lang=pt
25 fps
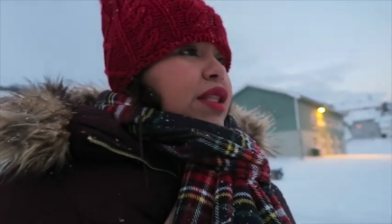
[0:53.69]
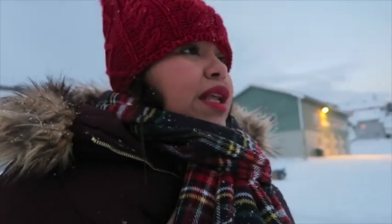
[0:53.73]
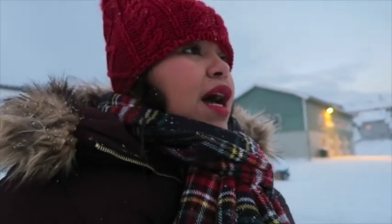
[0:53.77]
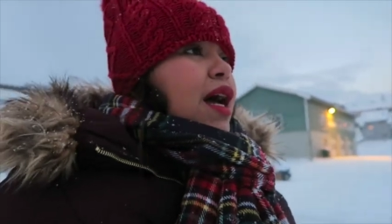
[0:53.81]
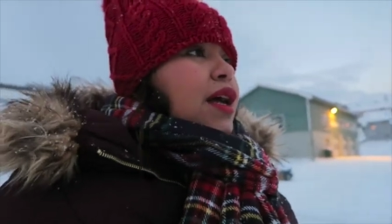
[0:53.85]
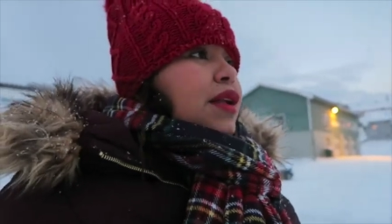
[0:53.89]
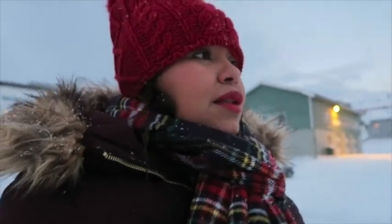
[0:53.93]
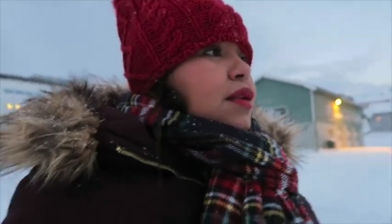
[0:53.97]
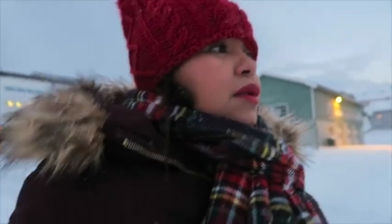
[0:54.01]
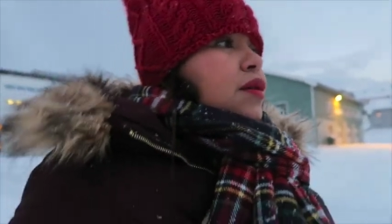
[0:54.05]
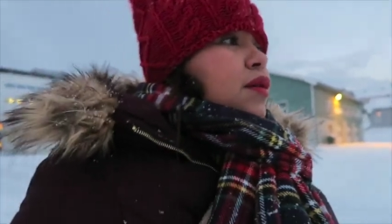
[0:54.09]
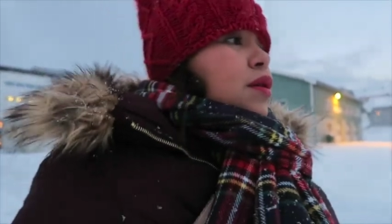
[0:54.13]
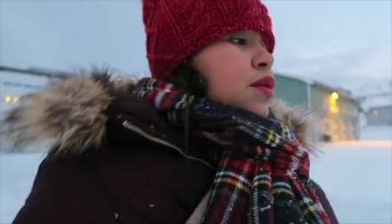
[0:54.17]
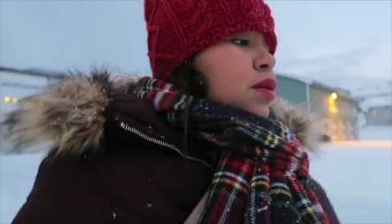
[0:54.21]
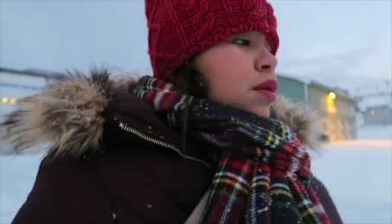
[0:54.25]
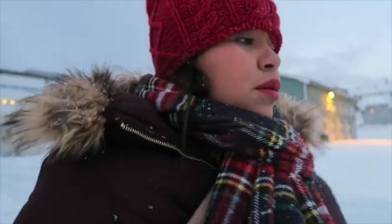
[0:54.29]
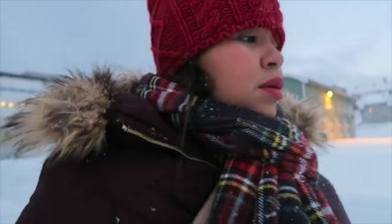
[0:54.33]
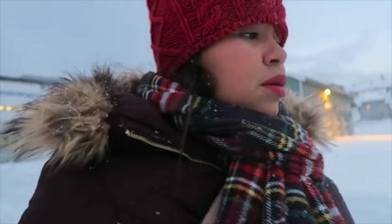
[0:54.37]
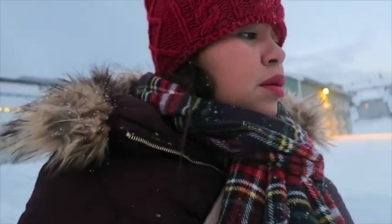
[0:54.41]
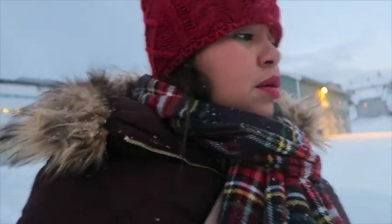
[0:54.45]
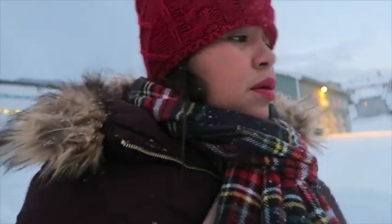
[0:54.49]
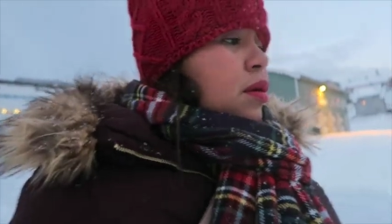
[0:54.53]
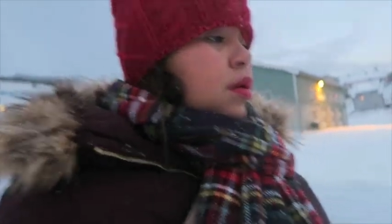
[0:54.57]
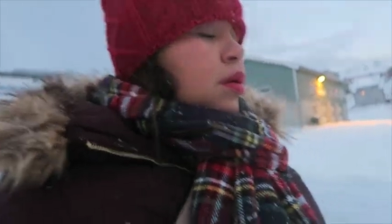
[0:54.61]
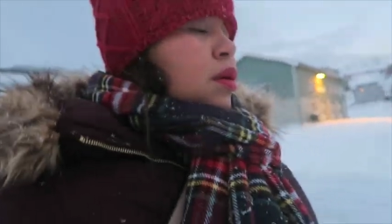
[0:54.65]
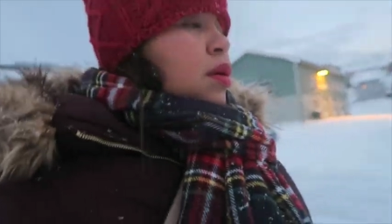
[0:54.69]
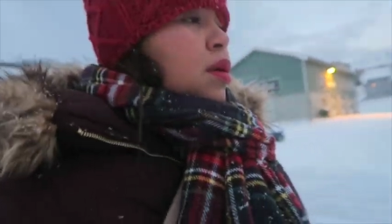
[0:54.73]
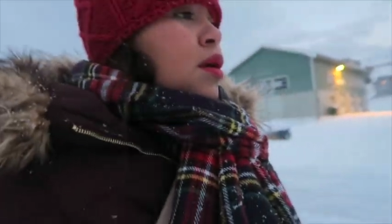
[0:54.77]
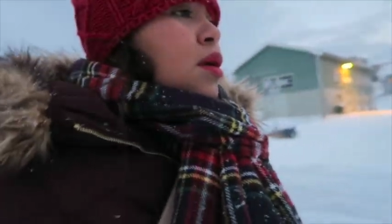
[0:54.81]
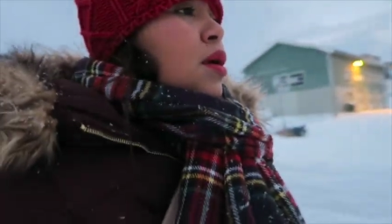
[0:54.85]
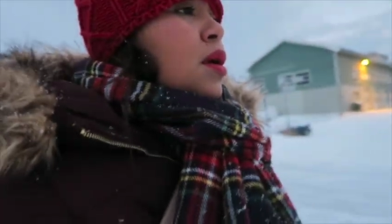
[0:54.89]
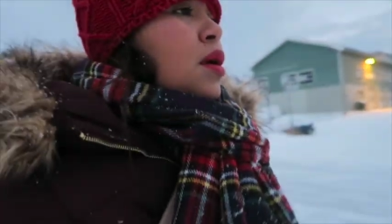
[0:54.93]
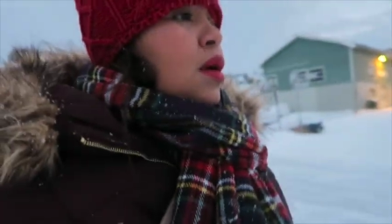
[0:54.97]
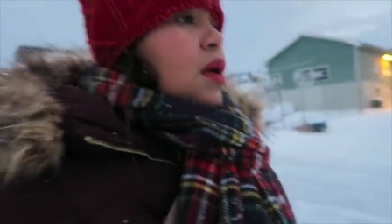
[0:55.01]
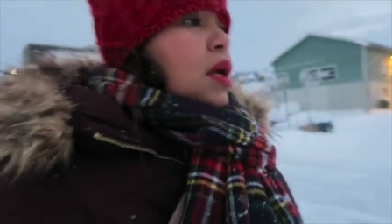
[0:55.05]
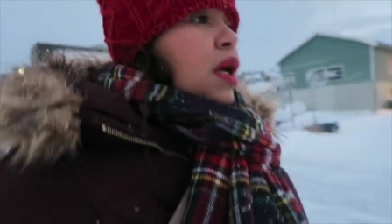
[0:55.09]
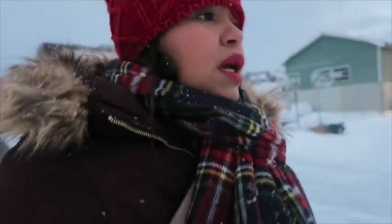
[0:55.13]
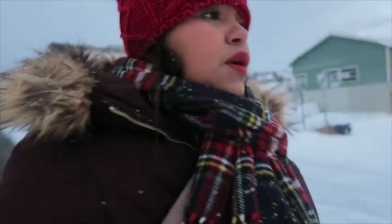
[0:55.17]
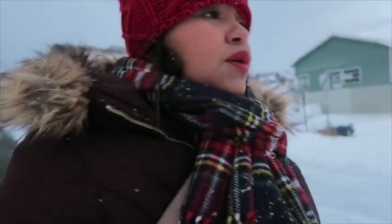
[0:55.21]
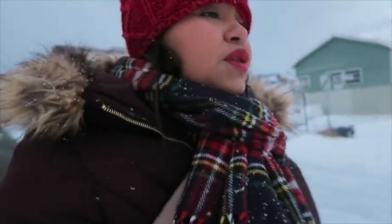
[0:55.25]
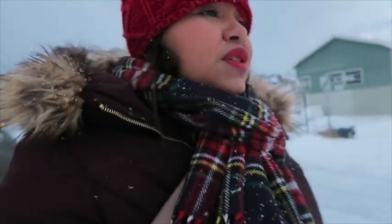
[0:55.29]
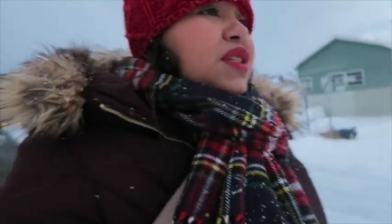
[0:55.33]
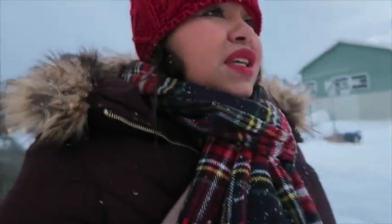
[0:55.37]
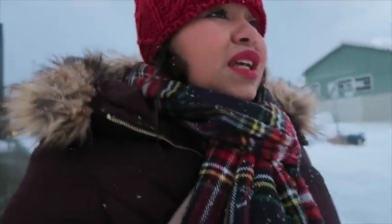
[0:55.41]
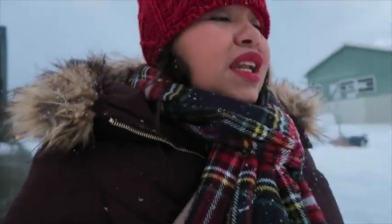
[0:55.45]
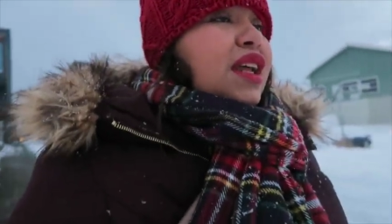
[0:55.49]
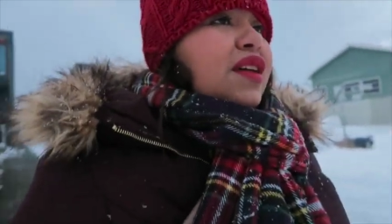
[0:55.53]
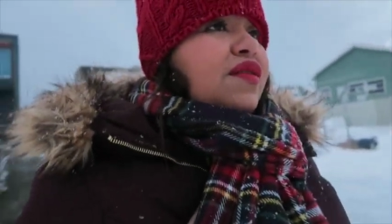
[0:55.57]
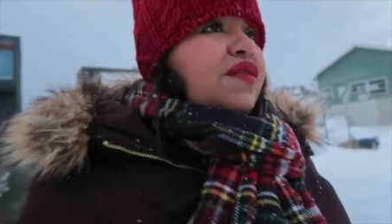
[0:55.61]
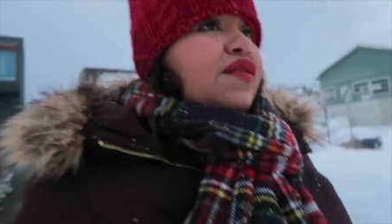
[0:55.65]
a data. Eu
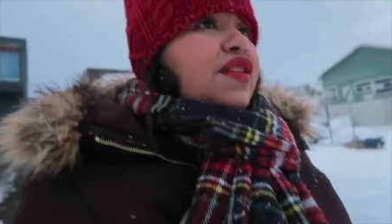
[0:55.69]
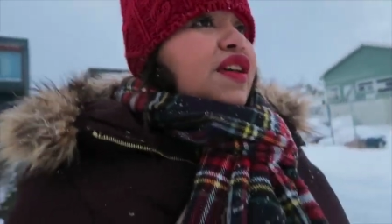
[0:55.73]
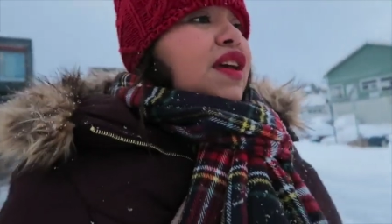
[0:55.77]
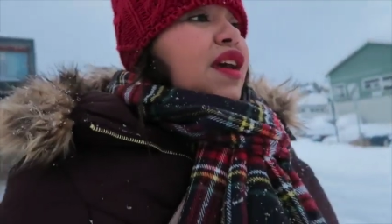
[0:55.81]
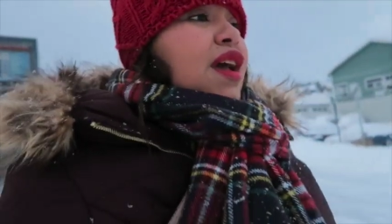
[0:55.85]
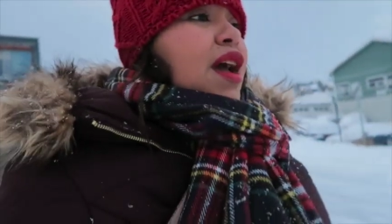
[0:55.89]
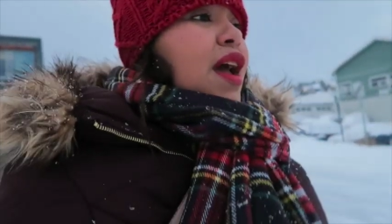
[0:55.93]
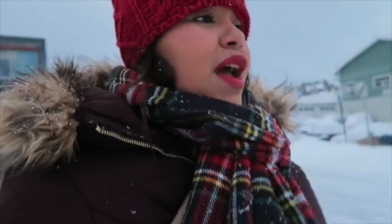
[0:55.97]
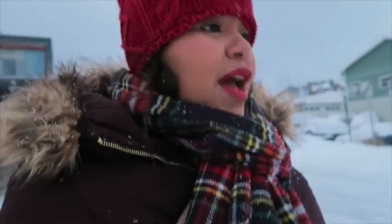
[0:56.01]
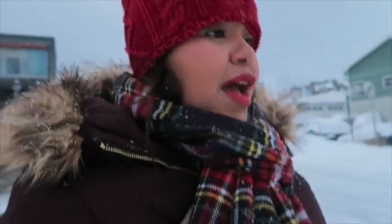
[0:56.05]
escrevi